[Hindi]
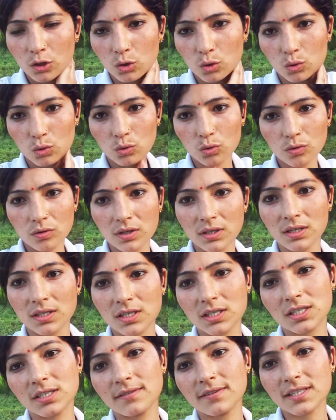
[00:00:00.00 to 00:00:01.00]
तो
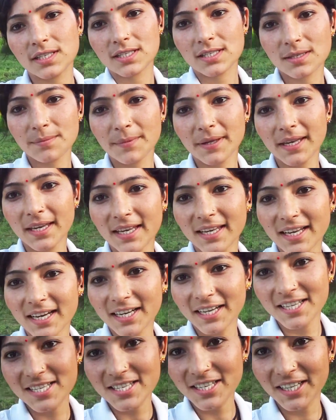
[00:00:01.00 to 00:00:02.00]
इसी वजह से मैंने
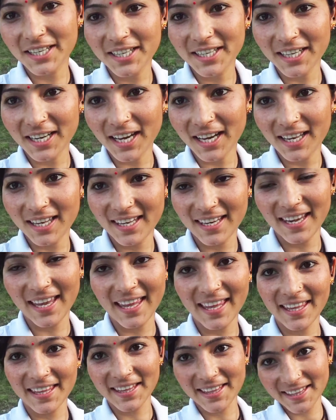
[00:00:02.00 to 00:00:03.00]
इनका टी शर्ट डाल
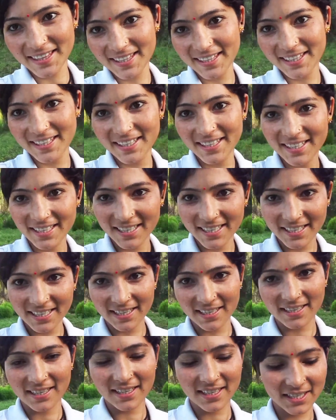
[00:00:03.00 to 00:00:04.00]
लिया है
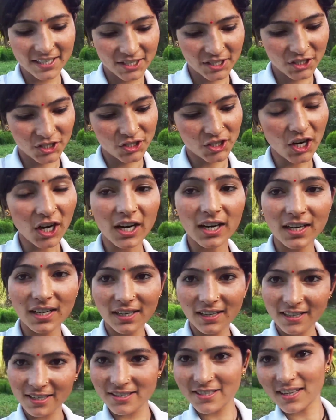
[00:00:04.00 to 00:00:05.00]

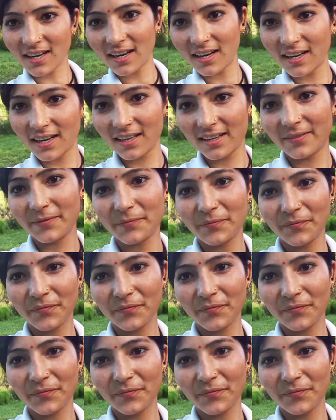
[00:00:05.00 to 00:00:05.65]
शर्ट टी शर्ट है